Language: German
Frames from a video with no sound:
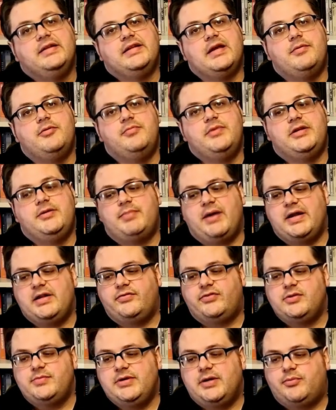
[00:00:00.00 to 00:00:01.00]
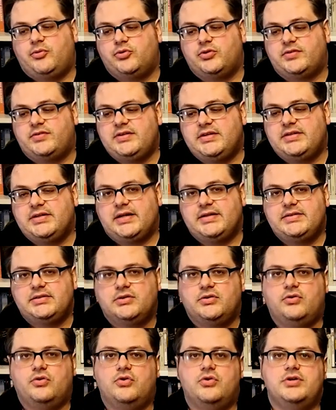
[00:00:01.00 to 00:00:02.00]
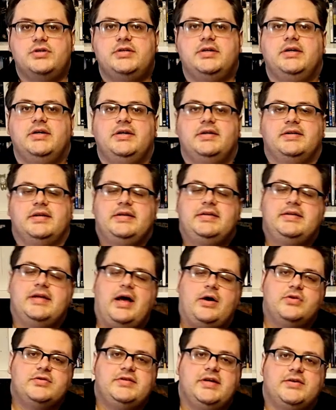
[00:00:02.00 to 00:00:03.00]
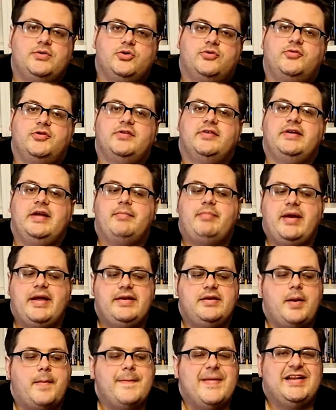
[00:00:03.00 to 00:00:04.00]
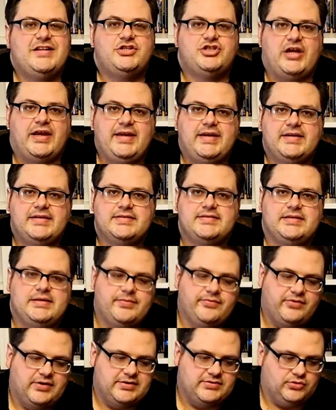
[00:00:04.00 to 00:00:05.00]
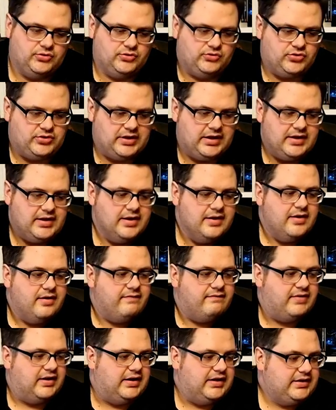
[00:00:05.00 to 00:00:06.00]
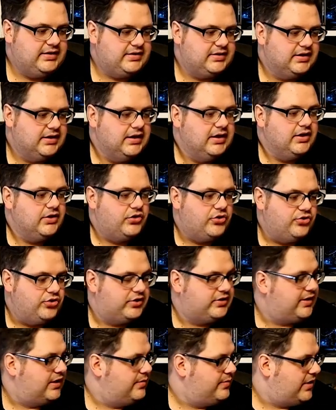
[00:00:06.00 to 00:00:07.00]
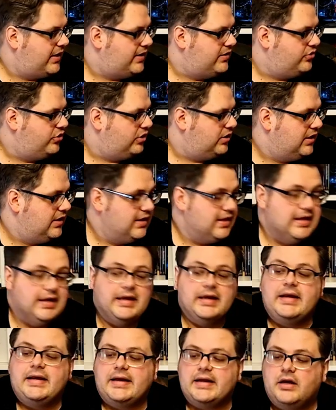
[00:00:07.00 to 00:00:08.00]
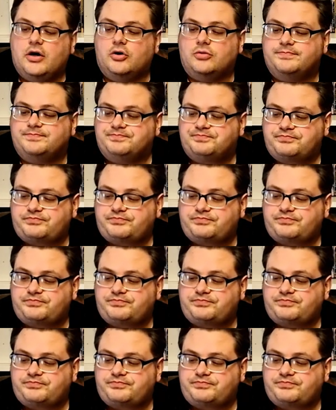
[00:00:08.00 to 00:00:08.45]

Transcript: der mit mir die beiden Filme ja produziert hat und hängt auch sehr gut von seiner Band Matt Jenkins, ebenfalls unten drunter verlinkt. Könnt ihr euch gerne mal reinhören. Genau.